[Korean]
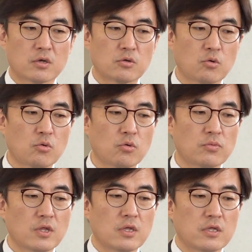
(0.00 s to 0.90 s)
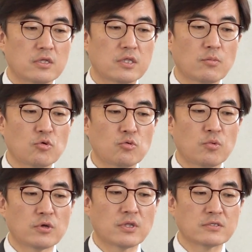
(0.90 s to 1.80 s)
그리고 이재명
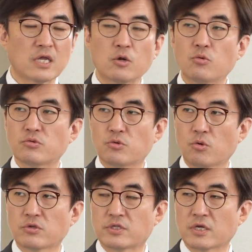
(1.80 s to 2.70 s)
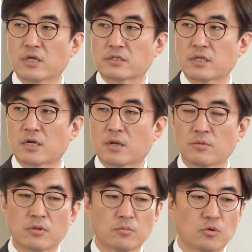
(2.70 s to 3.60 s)
후보에 대한 새로운 의혹을
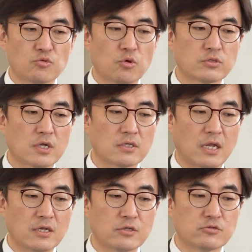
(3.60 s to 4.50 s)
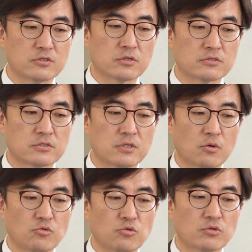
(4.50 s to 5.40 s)
제기했다라면 뭐 유효타를 날릴 수 있었을
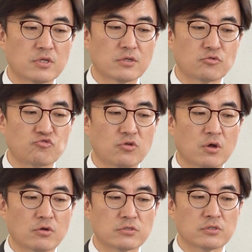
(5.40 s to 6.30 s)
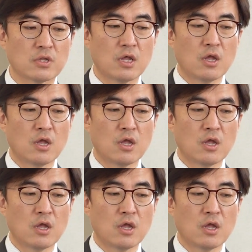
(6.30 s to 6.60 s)
테고 유효타에서 중요한 것은